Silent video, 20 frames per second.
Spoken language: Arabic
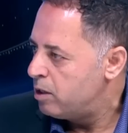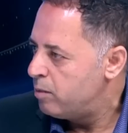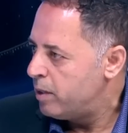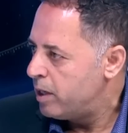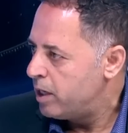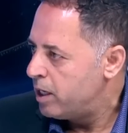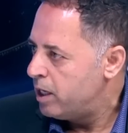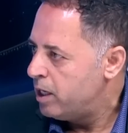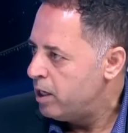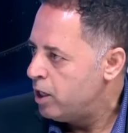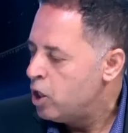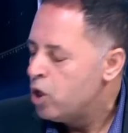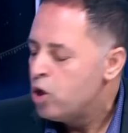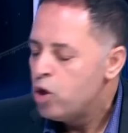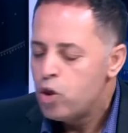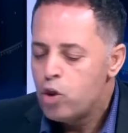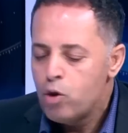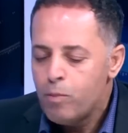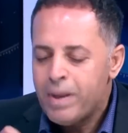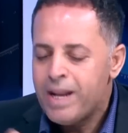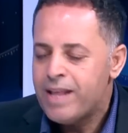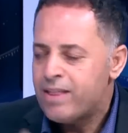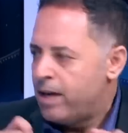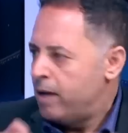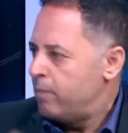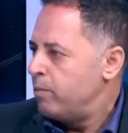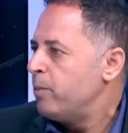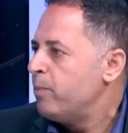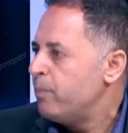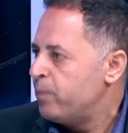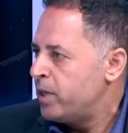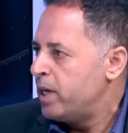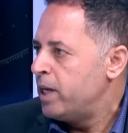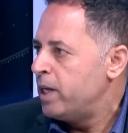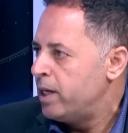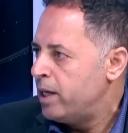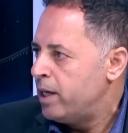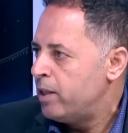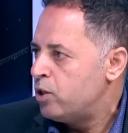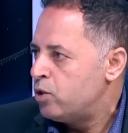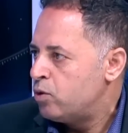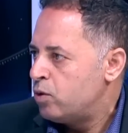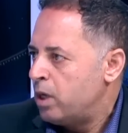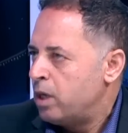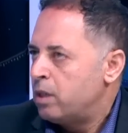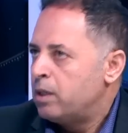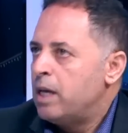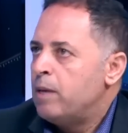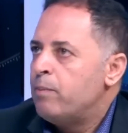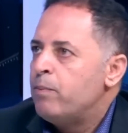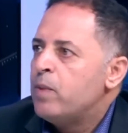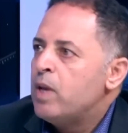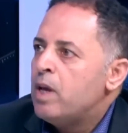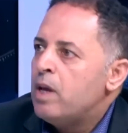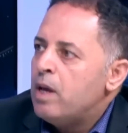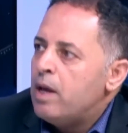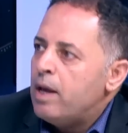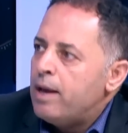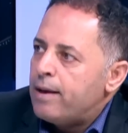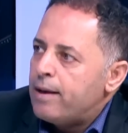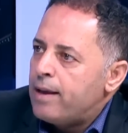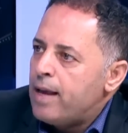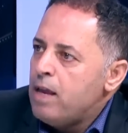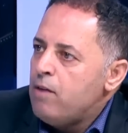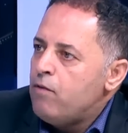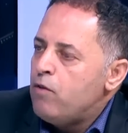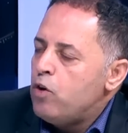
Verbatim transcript: البحرين ثم نذهب يعني هذا السؤال طيب كيف